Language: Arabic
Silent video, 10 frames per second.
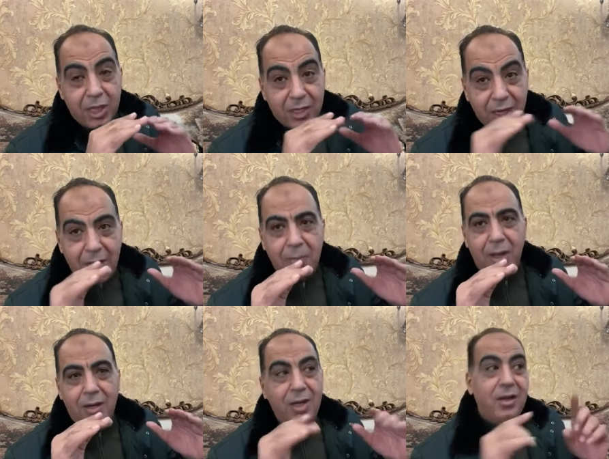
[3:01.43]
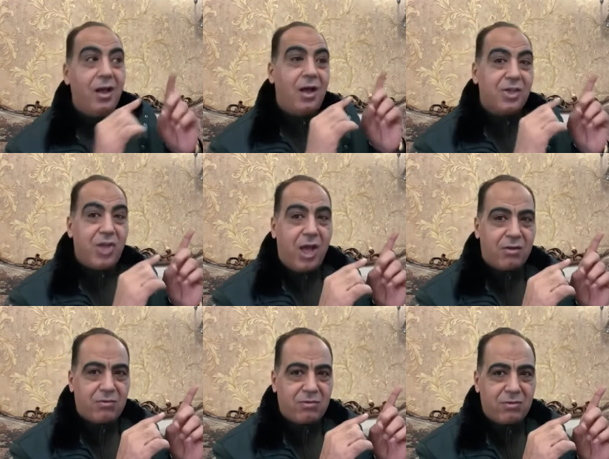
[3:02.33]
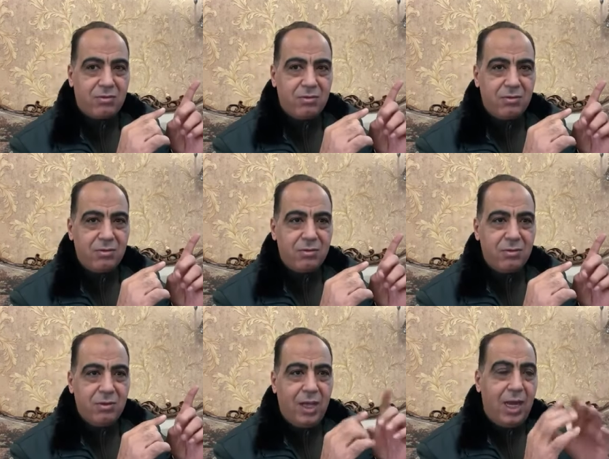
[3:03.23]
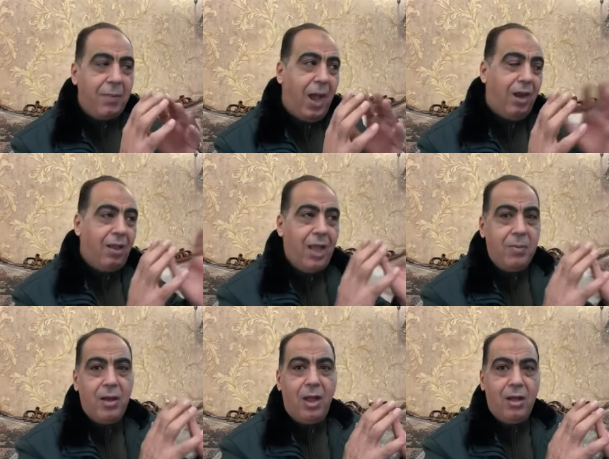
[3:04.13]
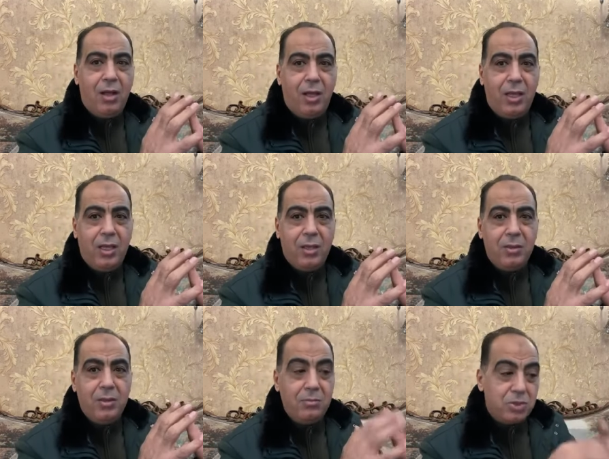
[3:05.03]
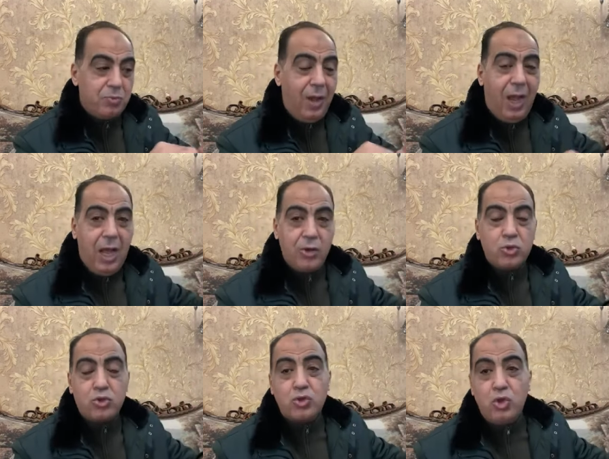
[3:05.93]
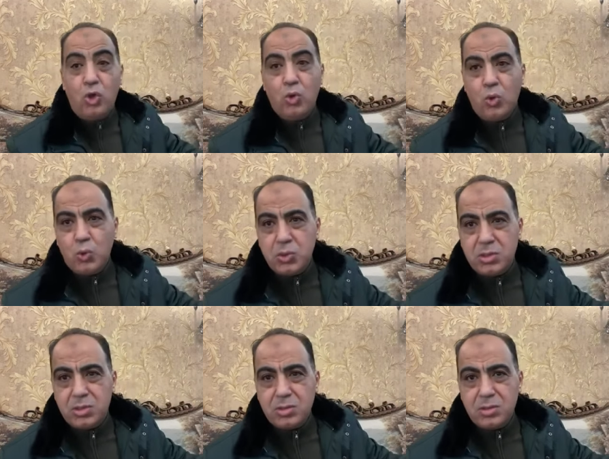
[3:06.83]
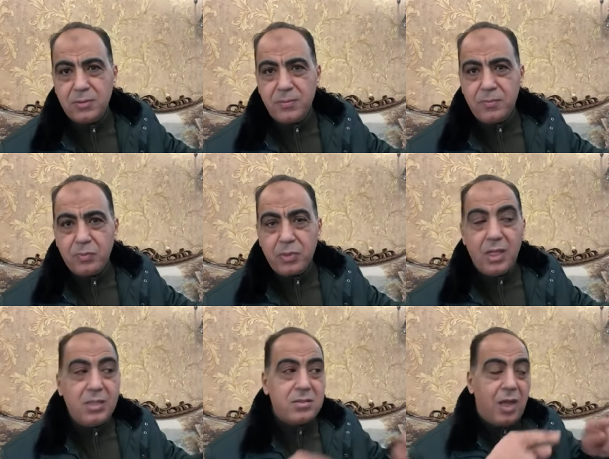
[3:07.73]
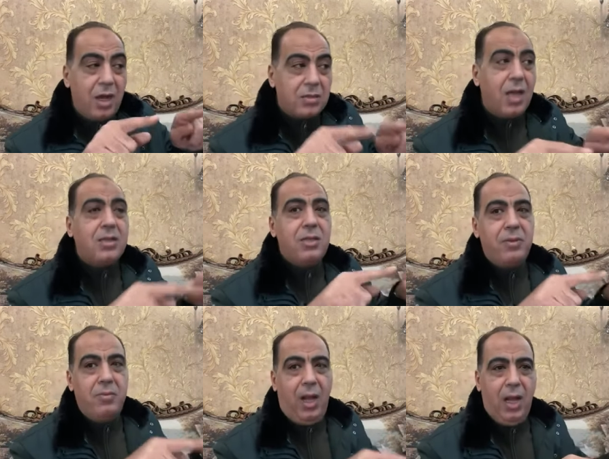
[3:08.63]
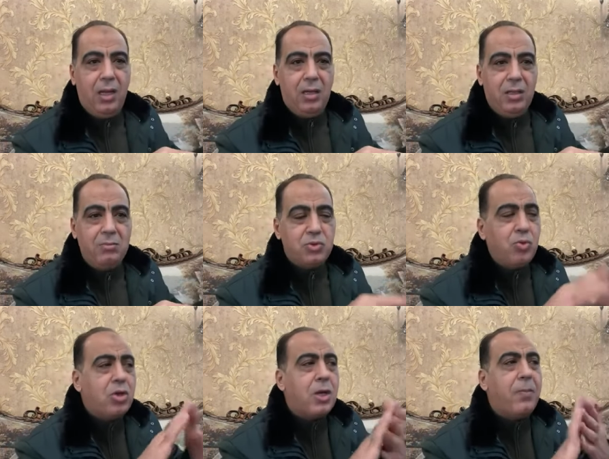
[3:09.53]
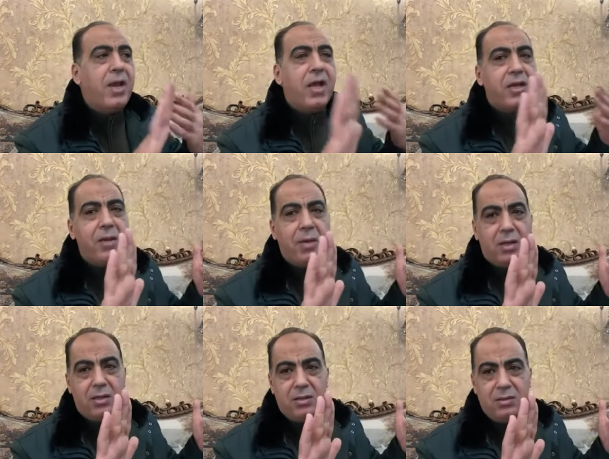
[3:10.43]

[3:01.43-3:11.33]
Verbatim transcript: هيكرمك لانك غدرت انا مع القيم الاخلاقيه مش مع نصوص العقود انت غدرت بالمحل مش ممكن ربنا يكرمك